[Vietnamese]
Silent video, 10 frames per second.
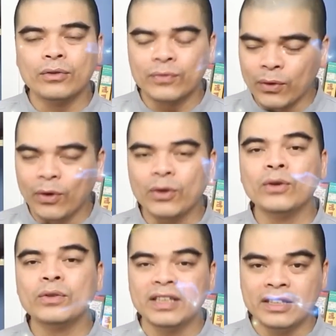phù hộ độ
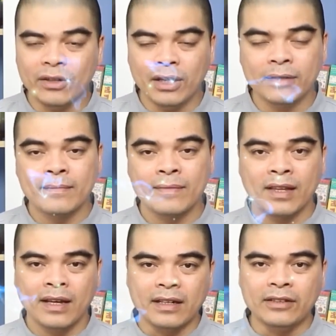trì cho
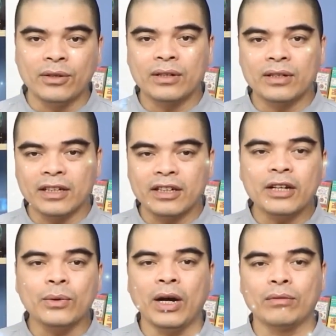để cho cái
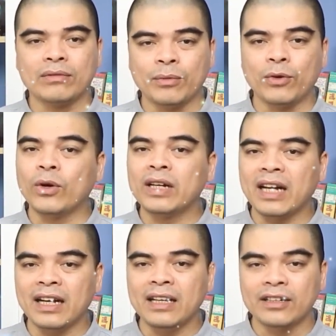kết quả học tập của con
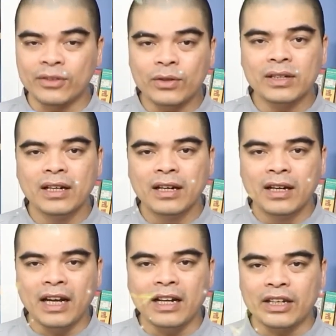cái được tốt
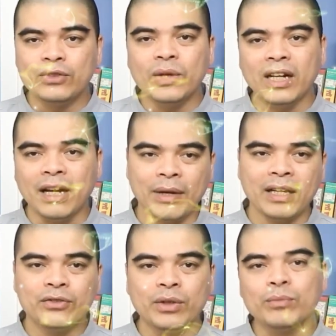hay là cái chuyện làm
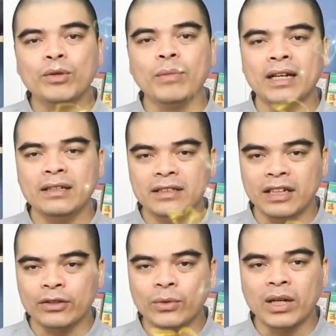ăn chuyện buôn bán
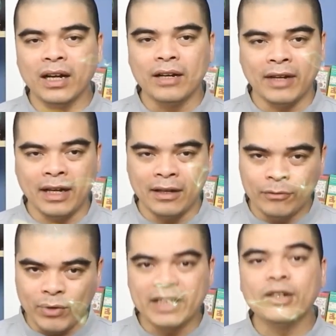sẽ được thuận lợi và
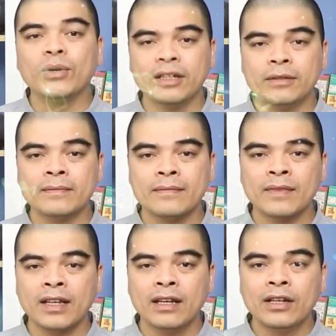và hanh thông hơn
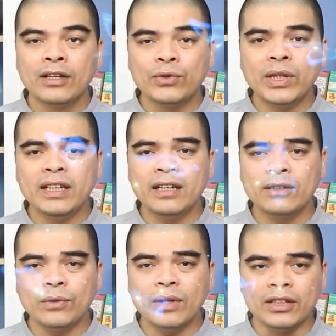tuy nhiên
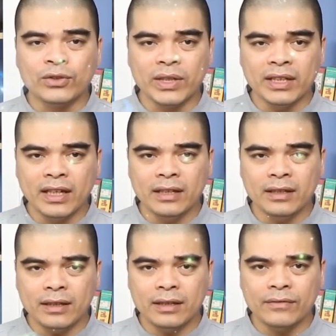cũng cần chú ý
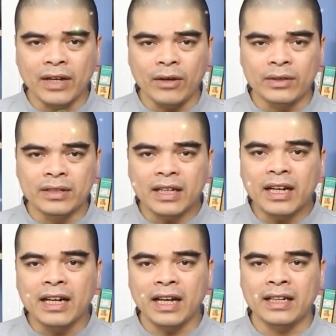đến vào những cái
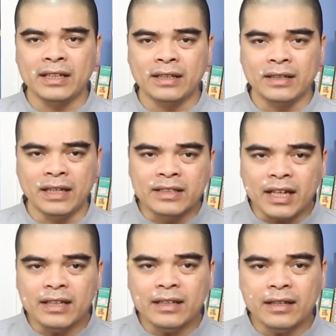ngày lành để
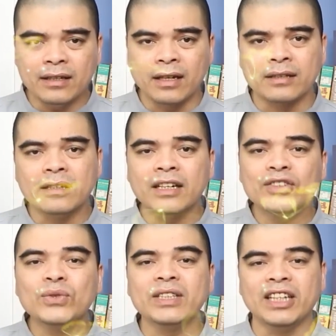tránh được những cái
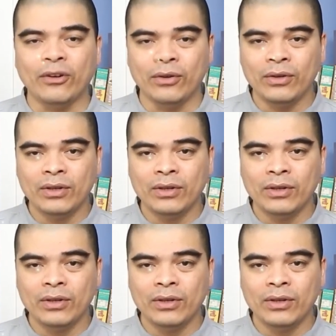xui xẻo